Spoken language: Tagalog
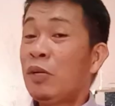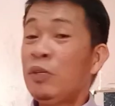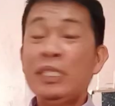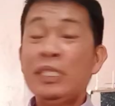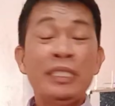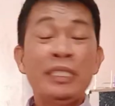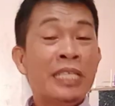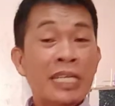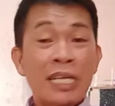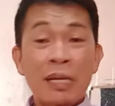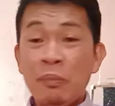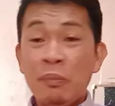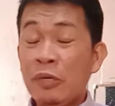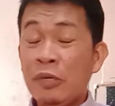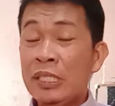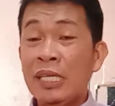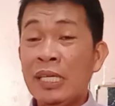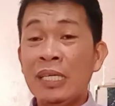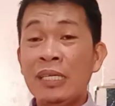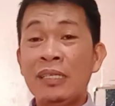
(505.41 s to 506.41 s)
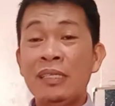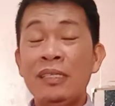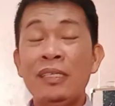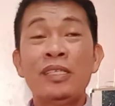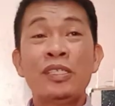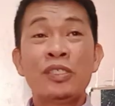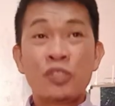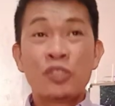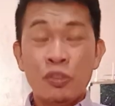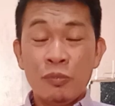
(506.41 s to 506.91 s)
pero hindi ka
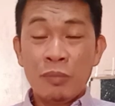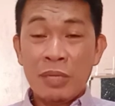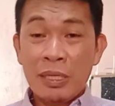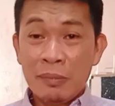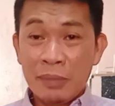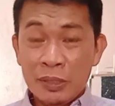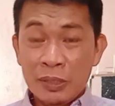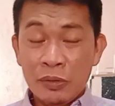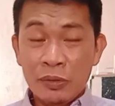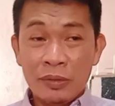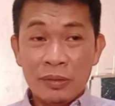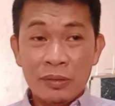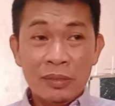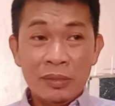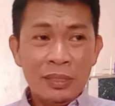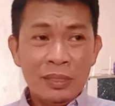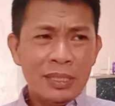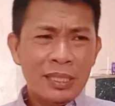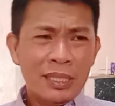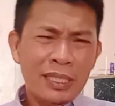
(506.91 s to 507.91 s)
pwedeng sumama doon.